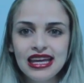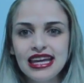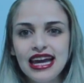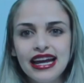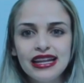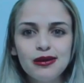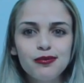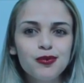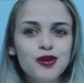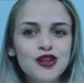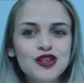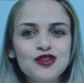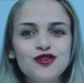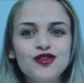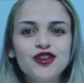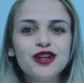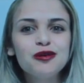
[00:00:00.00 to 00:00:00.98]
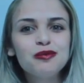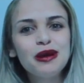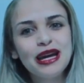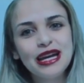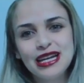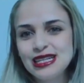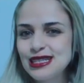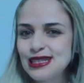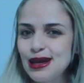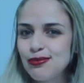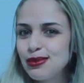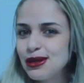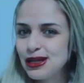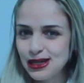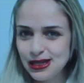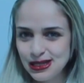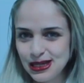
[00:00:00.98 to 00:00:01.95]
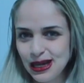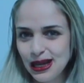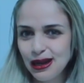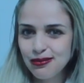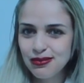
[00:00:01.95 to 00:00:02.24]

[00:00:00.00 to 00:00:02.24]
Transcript: E aí depois foi meio que estabilizando